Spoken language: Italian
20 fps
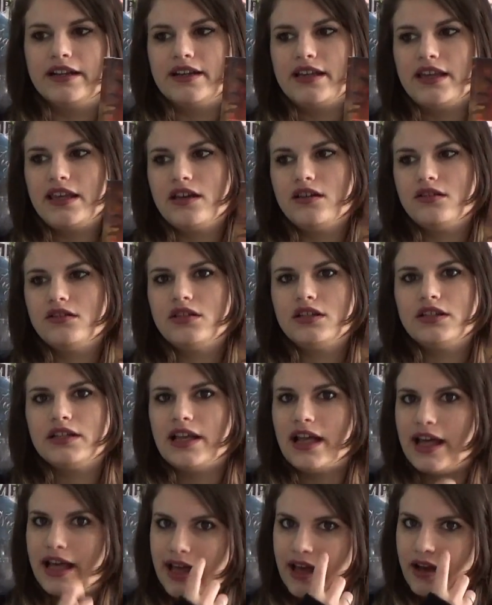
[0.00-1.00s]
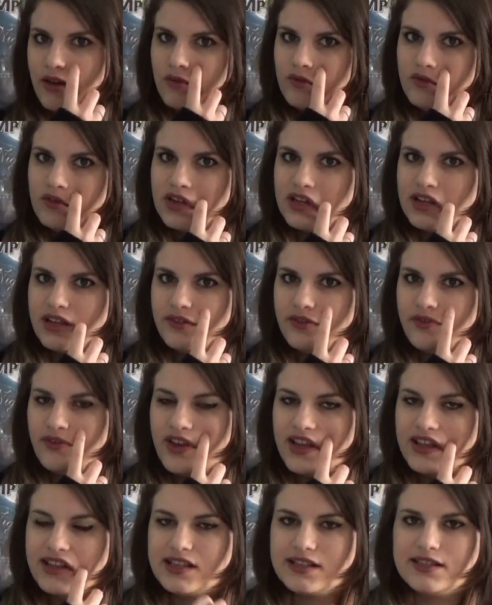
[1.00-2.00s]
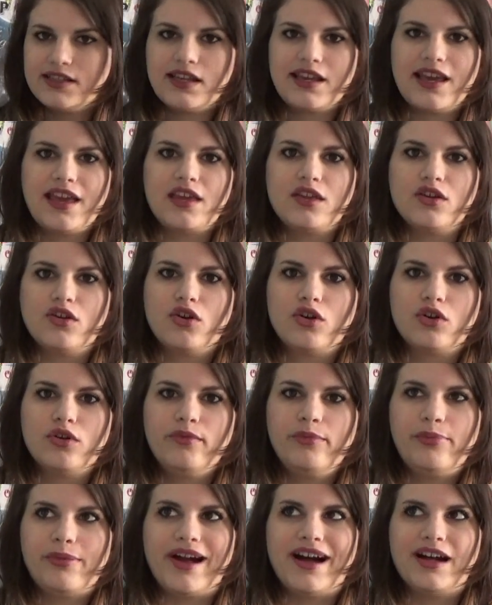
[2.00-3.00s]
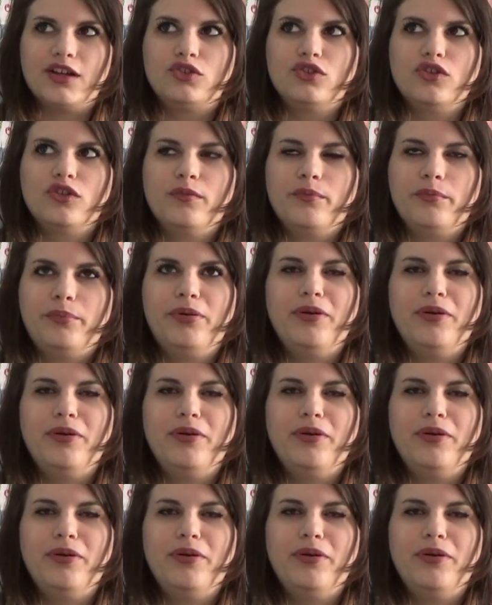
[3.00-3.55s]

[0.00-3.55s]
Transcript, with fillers: Ion è un fantasy che io ho comprato